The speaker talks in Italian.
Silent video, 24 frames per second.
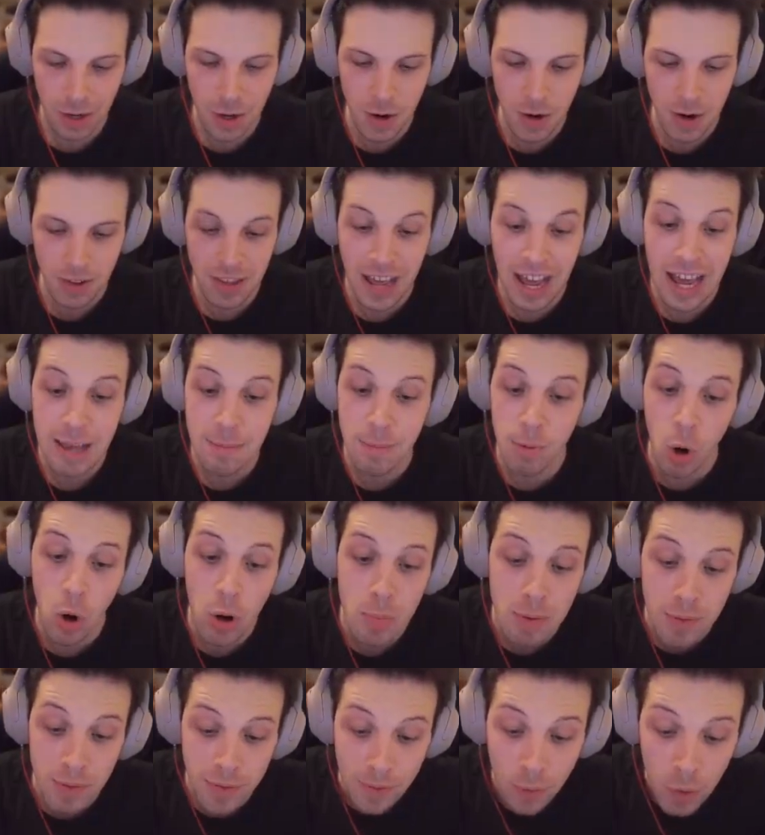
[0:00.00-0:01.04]
No, dai,
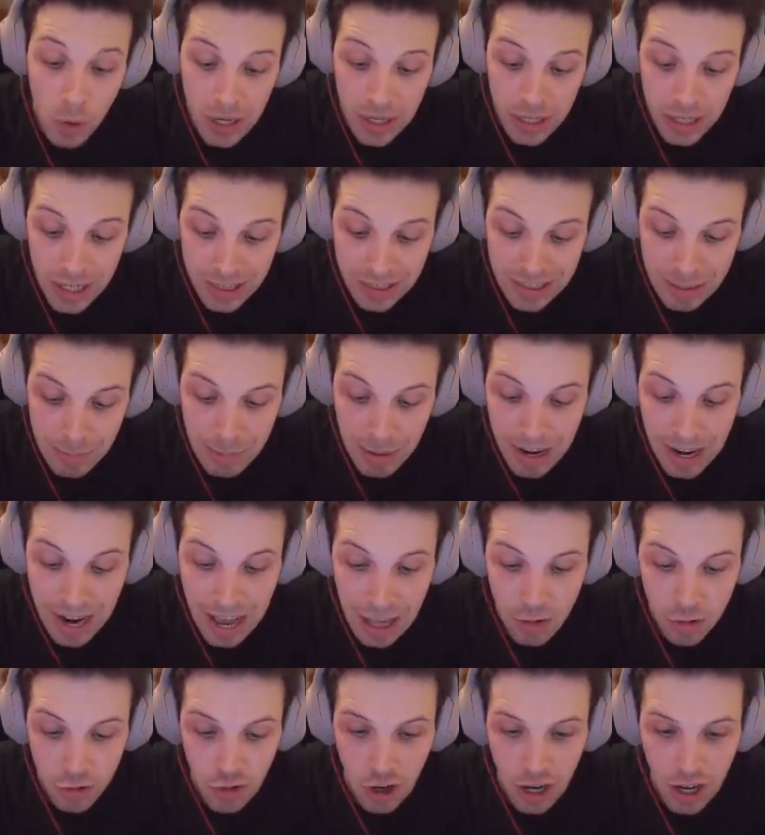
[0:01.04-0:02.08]
Broly, per favore, critta,
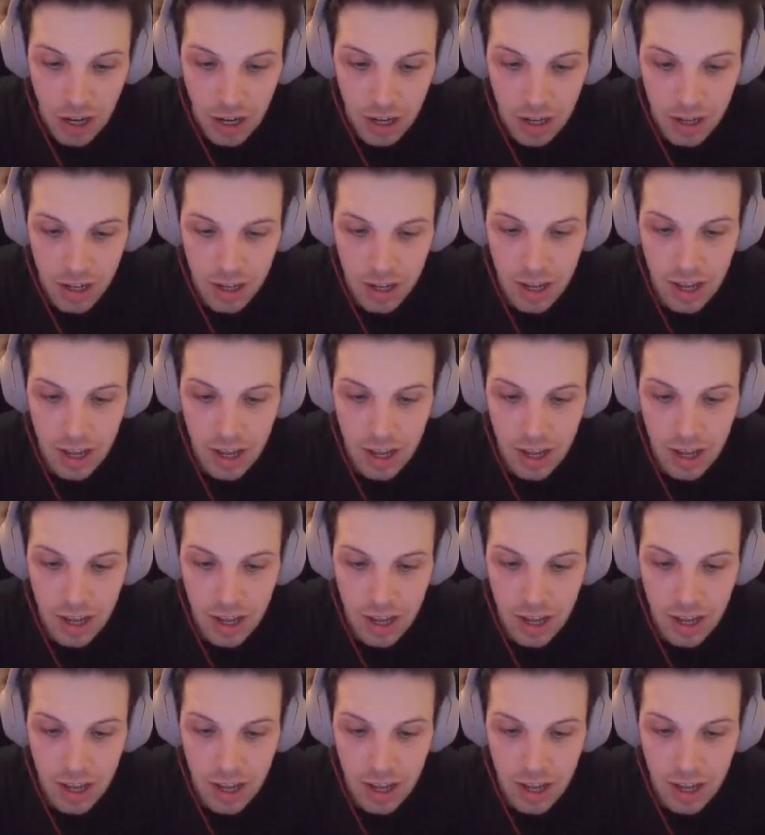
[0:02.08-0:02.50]
mannaggia.